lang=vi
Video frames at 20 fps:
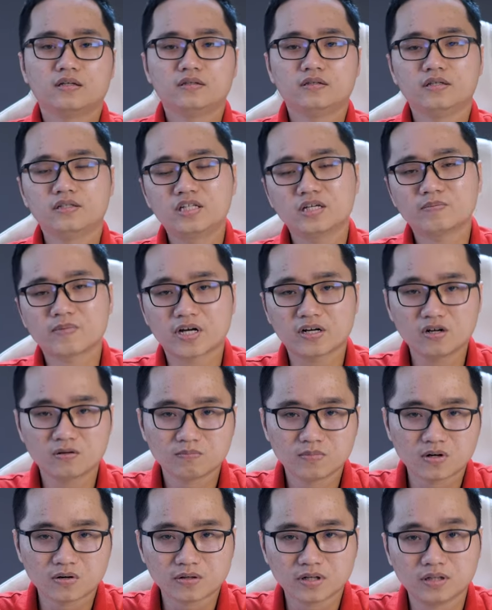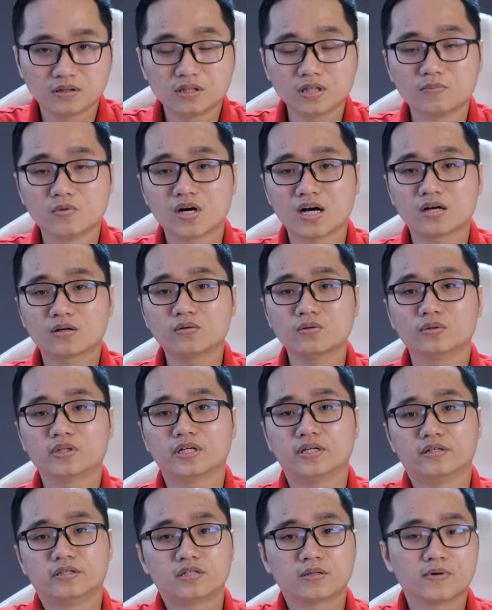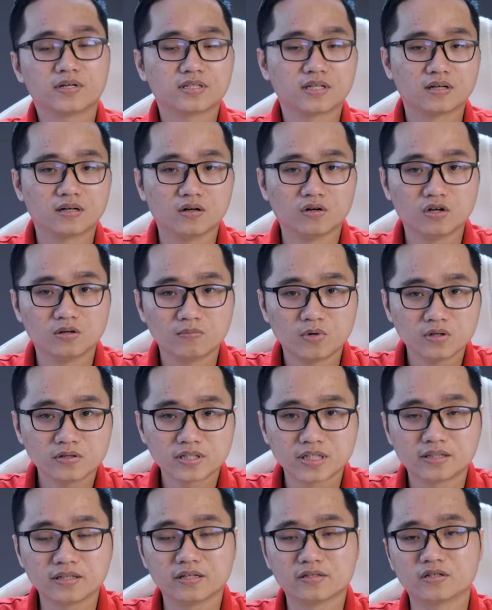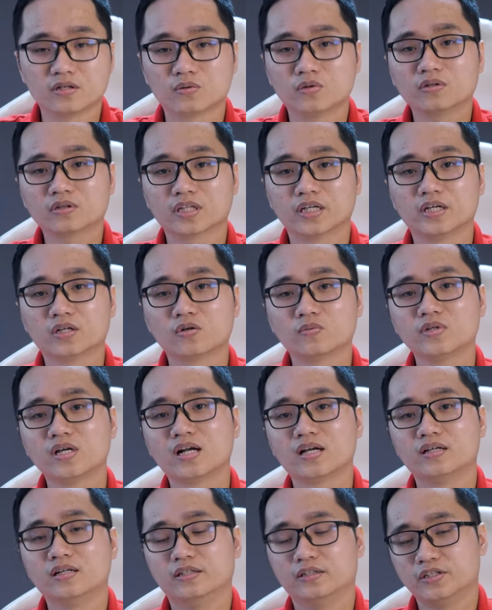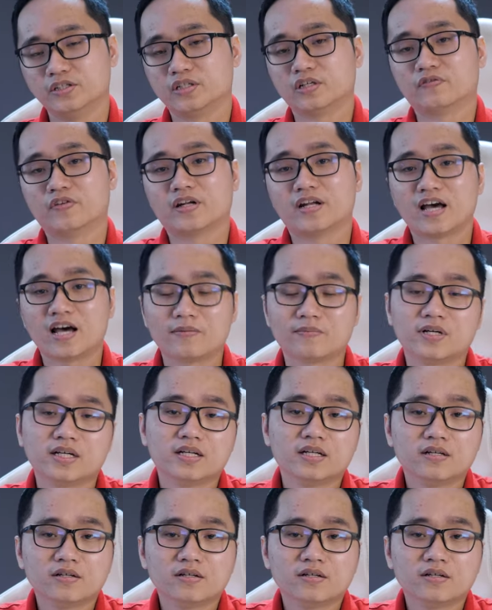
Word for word: Những chiếc máy đồng bộ đến từ một hãng cụ thể chưa bao giờ là lỗi mốt trên thị trường quốc tế cũng như là ở thị trường Việt Nam.